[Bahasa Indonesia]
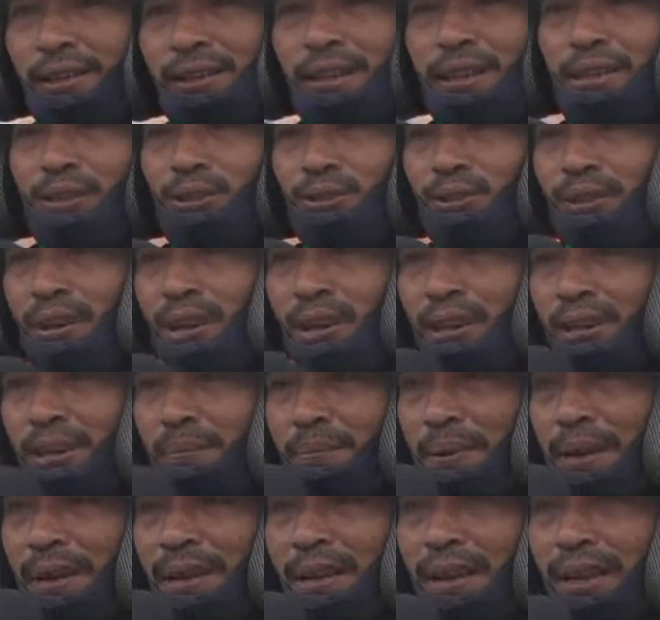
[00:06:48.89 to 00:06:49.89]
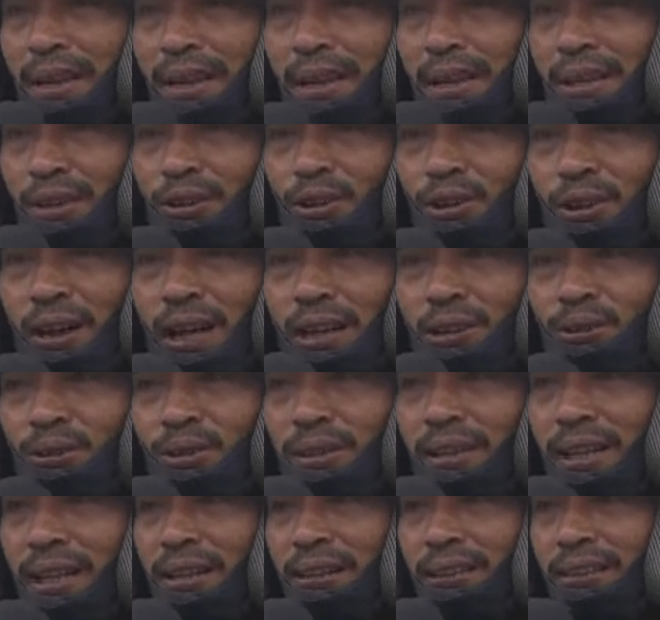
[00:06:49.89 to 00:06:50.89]
dan juga kepada
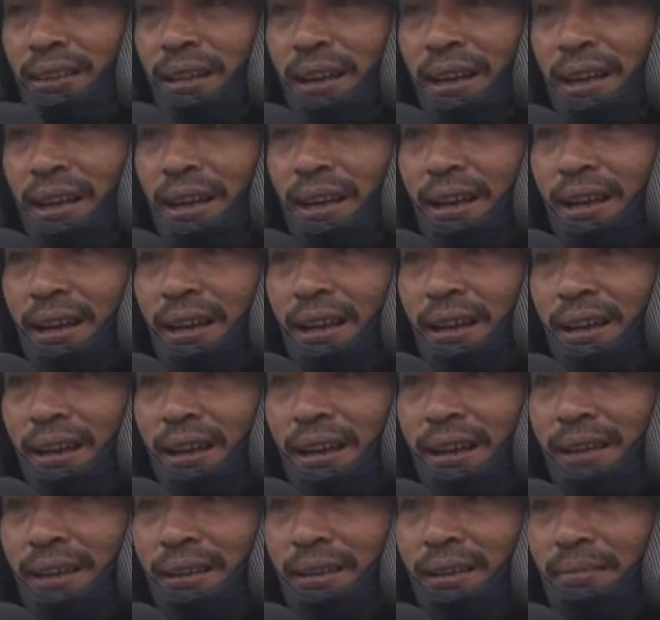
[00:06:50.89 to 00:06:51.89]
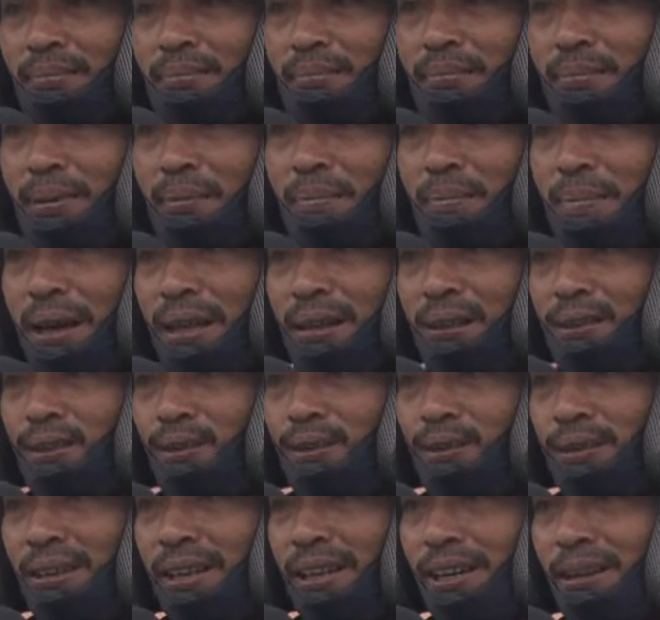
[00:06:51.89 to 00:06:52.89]
donatur yang telah
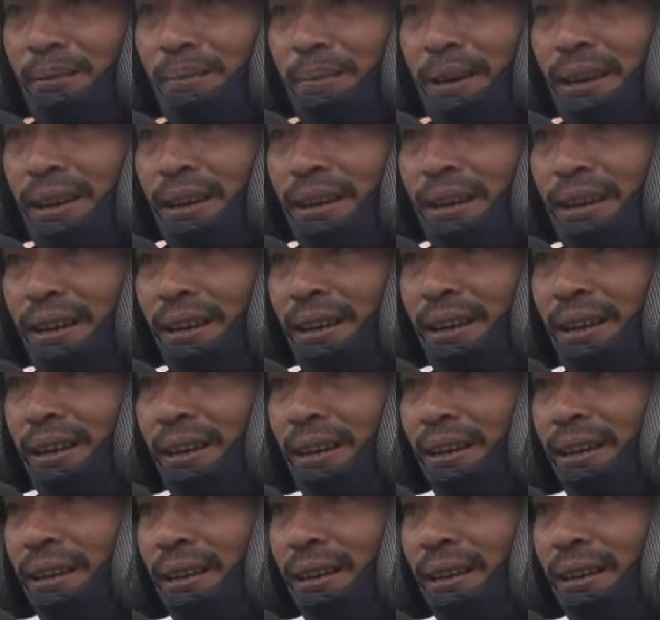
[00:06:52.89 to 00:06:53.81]
membantu daripada